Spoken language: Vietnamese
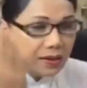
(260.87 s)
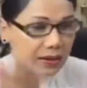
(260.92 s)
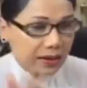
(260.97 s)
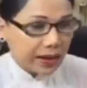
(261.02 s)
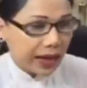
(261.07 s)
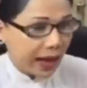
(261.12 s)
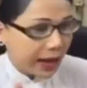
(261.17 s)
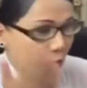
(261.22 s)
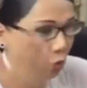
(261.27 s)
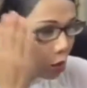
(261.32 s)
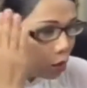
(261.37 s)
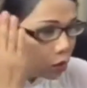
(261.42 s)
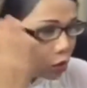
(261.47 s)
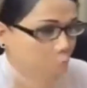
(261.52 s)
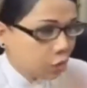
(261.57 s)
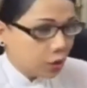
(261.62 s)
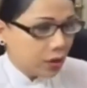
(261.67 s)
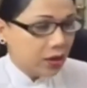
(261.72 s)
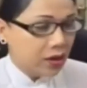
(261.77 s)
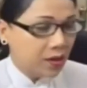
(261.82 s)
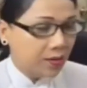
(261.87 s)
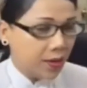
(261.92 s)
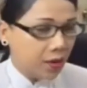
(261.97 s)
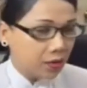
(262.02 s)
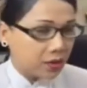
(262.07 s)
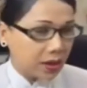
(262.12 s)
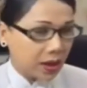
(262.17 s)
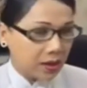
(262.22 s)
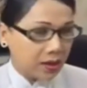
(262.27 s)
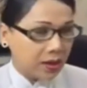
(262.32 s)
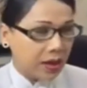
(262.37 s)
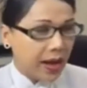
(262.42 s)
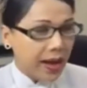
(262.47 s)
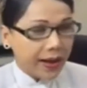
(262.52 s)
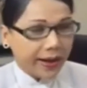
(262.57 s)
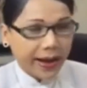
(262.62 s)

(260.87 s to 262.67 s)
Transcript: sư sãi cũng xuống đường biểu tình